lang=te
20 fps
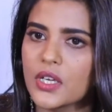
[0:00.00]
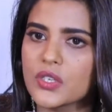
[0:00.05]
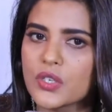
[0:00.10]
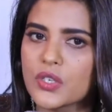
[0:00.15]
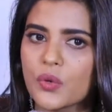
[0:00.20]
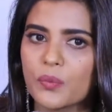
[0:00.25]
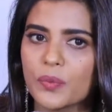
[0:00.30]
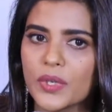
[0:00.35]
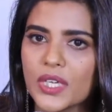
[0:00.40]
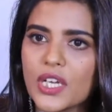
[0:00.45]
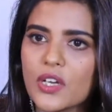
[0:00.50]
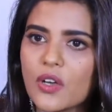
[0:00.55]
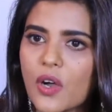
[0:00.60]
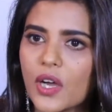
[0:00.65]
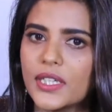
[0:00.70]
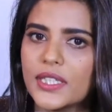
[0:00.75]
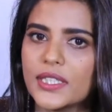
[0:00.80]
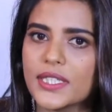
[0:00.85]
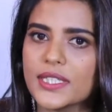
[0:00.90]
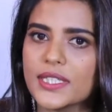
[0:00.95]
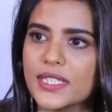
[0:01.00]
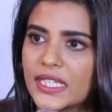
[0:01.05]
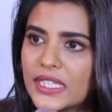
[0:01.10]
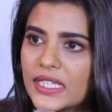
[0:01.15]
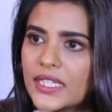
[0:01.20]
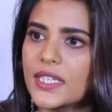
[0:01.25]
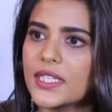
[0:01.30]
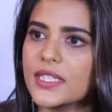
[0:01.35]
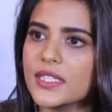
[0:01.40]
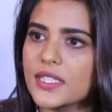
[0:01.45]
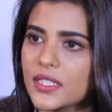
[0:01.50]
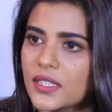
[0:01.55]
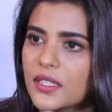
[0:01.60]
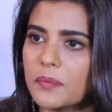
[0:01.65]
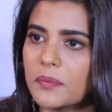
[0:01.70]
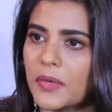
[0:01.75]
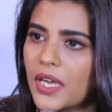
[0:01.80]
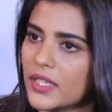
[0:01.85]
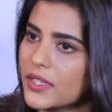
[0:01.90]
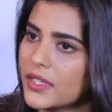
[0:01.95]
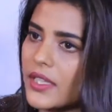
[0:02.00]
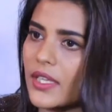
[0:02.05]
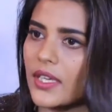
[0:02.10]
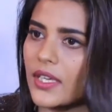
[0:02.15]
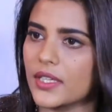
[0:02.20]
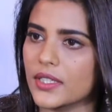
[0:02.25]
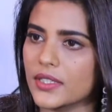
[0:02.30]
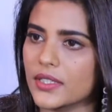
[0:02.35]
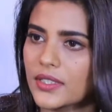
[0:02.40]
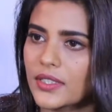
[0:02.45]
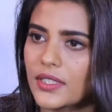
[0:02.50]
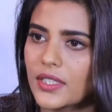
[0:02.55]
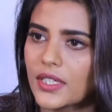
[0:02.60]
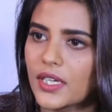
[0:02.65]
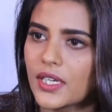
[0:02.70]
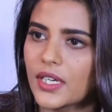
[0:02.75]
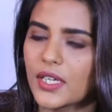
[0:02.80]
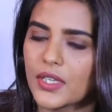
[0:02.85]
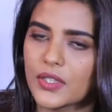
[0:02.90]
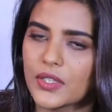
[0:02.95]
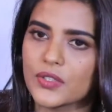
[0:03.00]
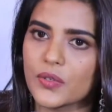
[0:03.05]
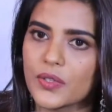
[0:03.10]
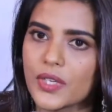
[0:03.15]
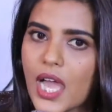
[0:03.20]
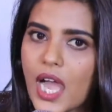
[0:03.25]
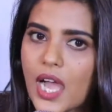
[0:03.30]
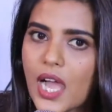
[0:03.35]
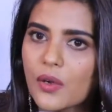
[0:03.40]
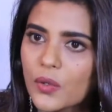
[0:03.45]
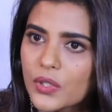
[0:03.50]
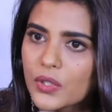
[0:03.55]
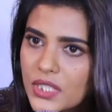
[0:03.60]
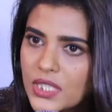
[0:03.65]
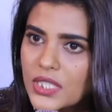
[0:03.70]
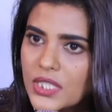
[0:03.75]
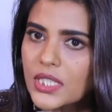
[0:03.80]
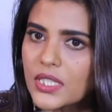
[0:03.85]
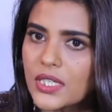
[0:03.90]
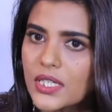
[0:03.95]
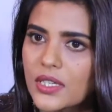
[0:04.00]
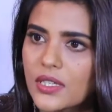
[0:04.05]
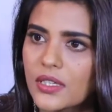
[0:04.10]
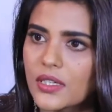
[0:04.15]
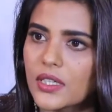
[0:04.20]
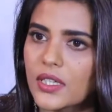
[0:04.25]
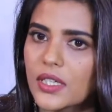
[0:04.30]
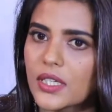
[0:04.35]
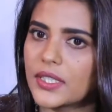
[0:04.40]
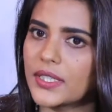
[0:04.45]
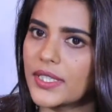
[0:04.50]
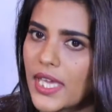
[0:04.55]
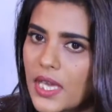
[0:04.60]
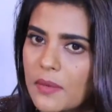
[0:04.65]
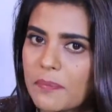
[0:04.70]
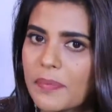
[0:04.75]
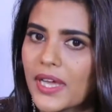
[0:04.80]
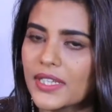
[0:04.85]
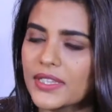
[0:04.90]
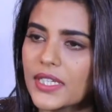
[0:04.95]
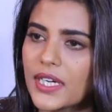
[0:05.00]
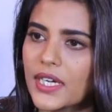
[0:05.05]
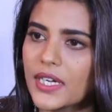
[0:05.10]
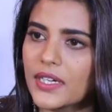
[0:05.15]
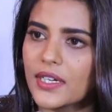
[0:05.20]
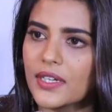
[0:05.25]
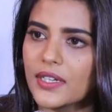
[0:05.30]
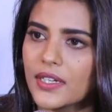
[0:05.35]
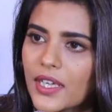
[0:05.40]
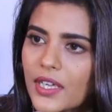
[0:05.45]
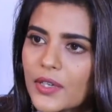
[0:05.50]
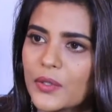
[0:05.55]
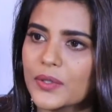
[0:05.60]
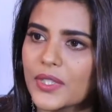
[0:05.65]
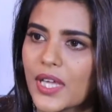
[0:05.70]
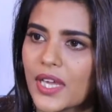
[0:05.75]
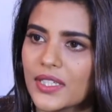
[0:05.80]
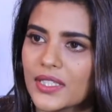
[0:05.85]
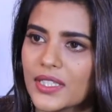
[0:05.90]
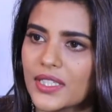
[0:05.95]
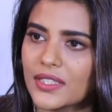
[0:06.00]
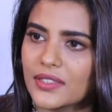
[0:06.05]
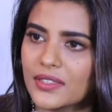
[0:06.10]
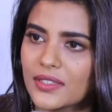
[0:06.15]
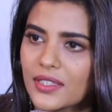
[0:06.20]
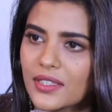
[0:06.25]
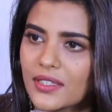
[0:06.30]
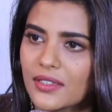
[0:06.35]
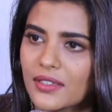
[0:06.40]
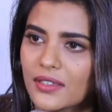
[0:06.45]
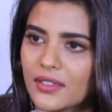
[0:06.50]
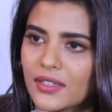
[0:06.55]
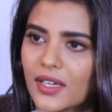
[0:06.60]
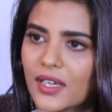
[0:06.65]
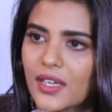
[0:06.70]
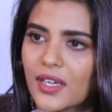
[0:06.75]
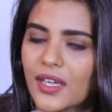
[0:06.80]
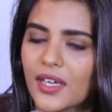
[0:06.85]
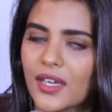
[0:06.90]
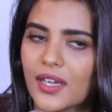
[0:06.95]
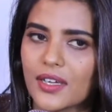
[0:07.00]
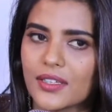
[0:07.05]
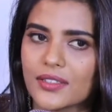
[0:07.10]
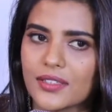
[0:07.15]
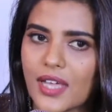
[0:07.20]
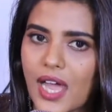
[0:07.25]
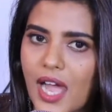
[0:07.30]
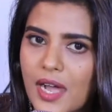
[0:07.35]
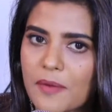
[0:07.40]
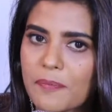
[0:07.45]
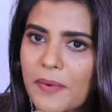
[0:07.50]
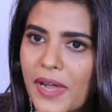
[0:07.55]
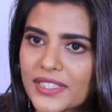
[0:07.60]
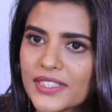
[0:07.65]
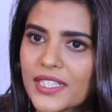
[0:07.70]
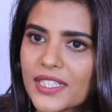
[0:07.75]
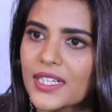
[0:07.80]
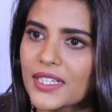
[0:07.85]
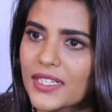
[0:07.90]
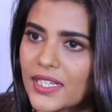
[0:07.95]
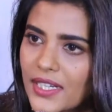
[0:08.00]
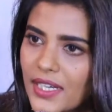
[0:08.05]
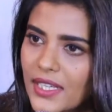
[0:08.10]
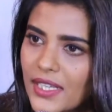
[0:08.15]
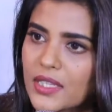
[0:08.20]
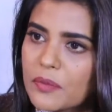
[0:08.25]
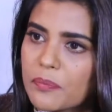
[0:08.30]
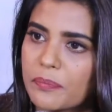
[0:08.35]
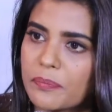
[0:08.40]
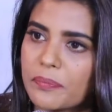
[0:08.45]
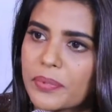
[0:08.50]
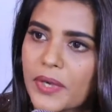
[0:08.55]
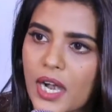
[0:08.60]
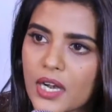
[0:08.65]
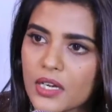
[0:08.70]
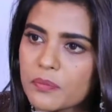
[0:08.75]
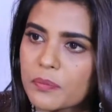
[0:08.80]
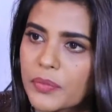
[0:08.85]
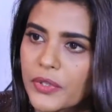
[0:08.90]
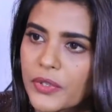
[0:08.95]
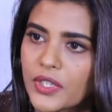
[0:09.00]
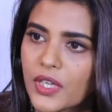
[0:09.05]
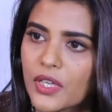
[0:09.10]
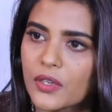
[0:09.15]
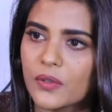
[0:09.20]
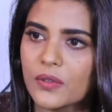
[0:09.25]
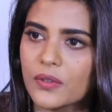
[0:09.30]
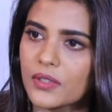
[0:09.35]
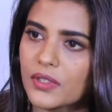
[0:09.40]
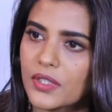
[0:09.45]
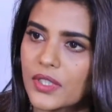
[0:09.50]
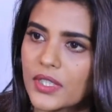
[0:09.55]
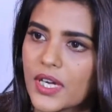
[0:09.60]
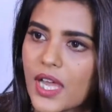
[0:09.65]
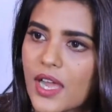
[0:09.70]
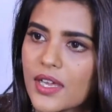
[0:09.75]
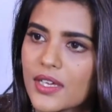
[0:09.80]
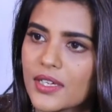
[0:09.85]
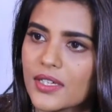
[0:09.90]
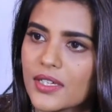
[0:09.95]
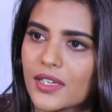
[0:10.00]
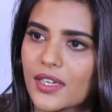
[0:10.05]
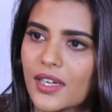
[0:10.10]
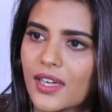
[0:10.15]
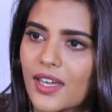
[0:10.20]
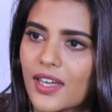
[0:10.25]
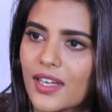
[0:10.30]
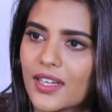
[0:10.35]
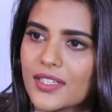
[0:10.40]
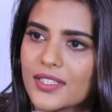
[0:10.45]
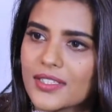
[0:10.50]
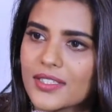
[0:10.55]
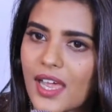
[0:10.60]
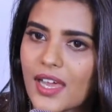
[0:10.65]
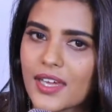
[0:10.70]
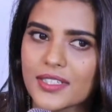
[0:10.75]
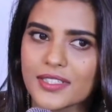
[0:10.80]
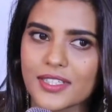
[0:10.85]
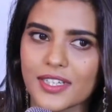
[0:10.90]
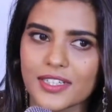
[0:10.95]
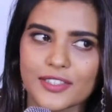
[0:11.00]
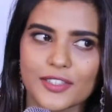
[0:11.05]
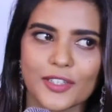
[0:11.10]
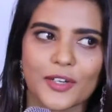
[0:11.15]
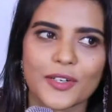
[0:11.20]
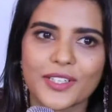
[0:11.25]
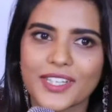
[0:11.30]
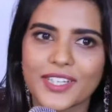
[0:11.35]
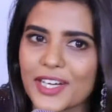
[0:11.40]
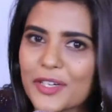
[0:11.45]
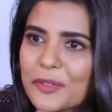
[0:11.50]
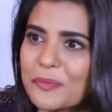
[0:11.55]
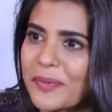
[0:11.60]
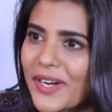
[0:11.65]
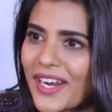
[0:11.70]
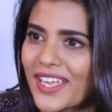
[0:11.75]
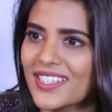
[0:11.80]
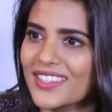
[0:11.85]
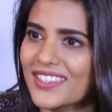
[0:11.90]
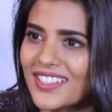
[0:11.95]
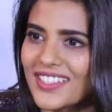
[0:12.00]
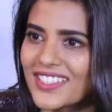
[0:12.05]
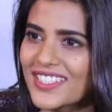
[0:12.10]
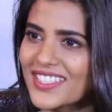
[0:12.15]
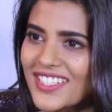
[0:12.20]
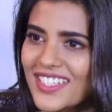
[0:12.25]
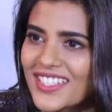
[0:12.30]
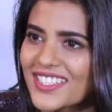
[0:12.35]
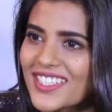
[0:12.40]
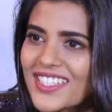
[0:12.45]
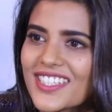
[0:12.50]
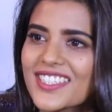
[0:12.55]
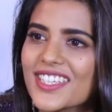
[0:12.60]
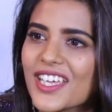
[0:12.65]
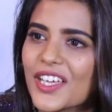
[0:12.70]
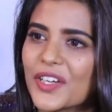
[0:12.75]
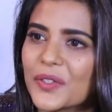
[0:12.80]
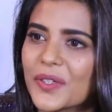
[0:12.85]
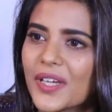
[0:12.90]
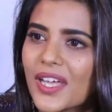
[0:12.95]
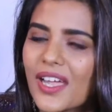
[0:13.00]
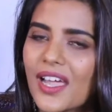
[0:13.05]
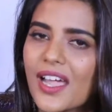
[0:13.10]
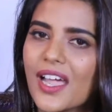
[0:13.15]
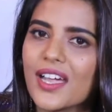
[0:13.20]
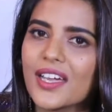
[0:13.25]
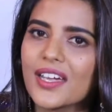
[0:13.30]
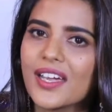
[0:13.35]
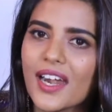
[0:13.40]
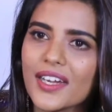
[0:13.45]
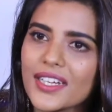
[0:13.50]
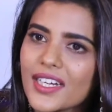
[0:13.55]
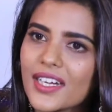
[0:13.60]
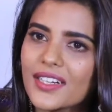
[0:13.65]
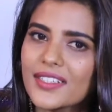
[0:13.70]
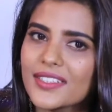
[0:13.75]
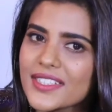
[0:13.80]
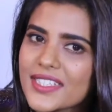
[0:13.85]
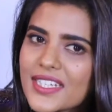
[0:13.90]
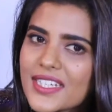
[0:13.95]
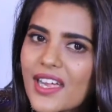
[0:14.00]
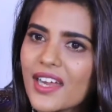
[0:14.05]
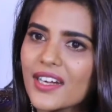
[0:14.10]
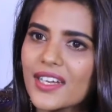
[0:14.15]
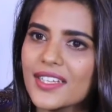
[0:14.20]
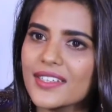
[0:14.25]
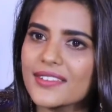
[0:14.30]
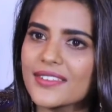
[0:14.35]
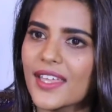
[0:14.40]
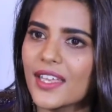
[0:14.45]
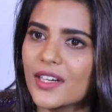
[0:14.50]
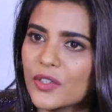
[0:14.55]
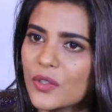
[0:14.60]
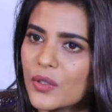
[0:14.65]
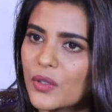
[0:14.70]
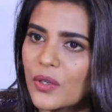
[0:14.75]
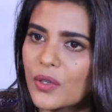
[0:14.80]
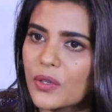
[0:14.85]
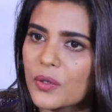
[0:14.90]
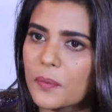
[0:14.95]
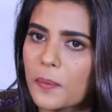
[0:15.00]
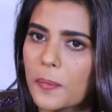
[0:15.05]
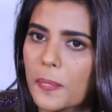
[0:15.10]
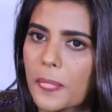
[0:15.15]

సో వీ కాల్ ఇట్ అస్ ఇండియన్ సినిమా అంతే సో నాకు వచ్చిన ఏ పాత్ర అయినా నేను దానికి ఎంత ఆ పాత్రకి నేను ఎంత ప్రాణం పోయాలో నా సాయ శక్తిలో నేను ప్రయత్నించి నేను చేశాను కానీ నాకు నిజంగానే తెలుగులో